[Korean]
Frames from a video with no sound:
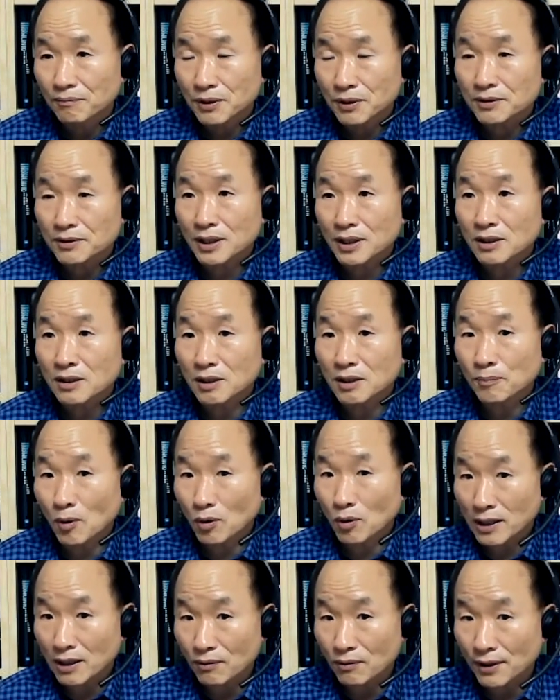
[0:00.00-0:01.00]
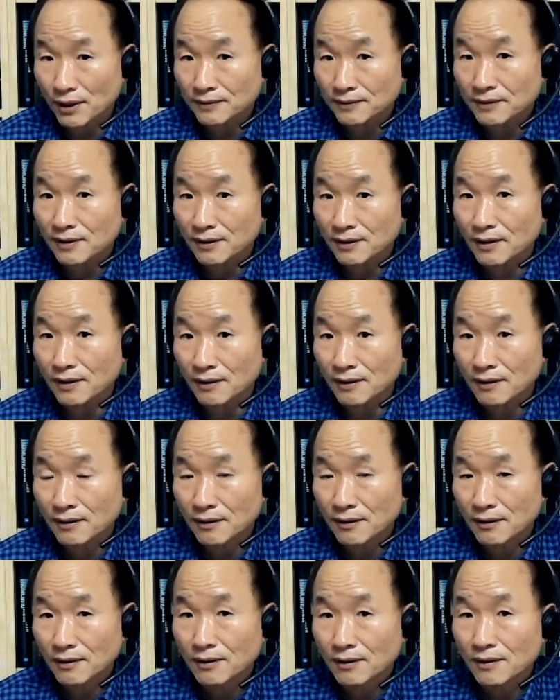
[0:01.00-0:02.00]
평생 그거 보라고 했던 거.
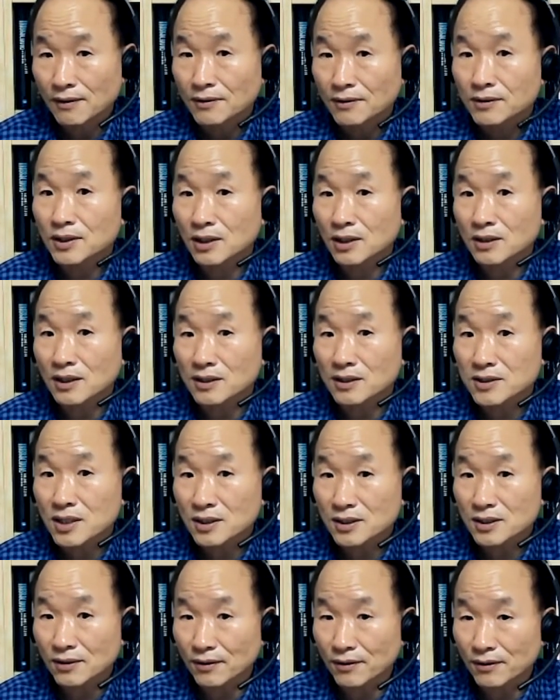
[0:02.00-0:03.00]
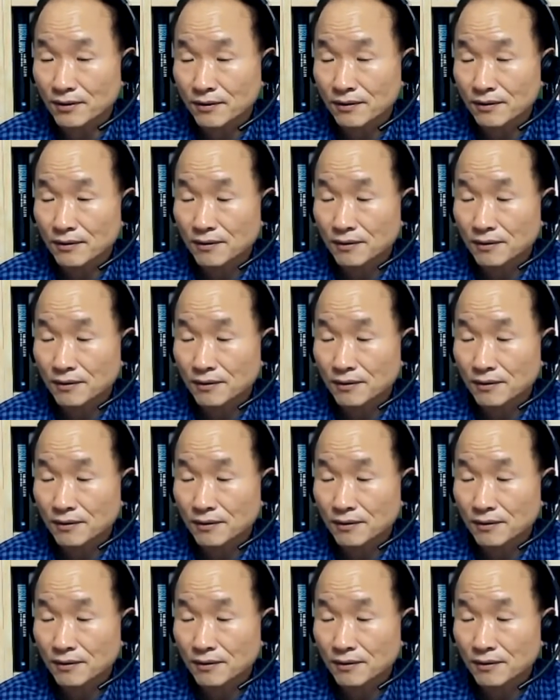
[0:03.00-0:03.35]
그게 경청이요.